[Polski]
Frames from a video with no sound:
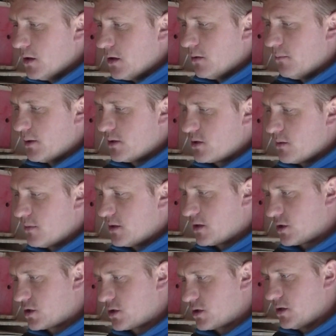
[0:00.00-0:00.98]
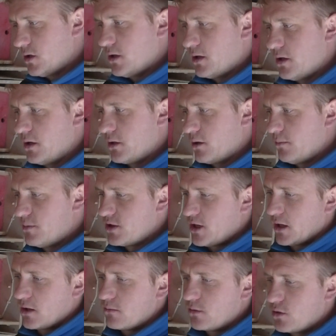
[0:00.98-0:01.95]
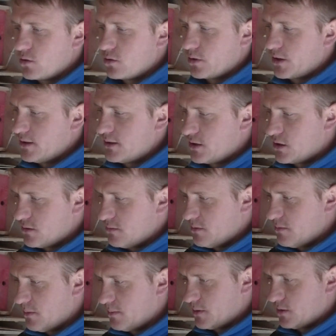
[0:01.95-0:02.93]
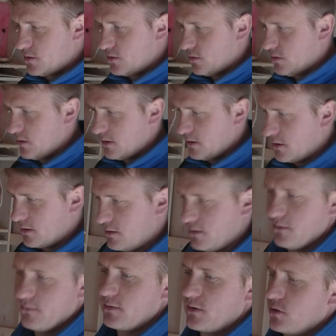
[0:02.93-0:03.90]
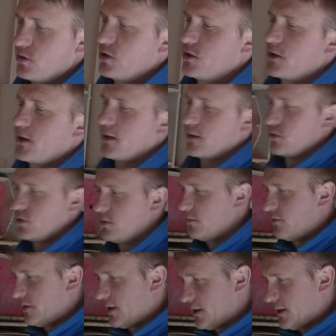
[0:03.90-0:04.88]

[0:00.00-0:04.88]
i będziemy też e, robić taką konkurencję, żeby po prostu e, troszeczkę, jak to się mówi,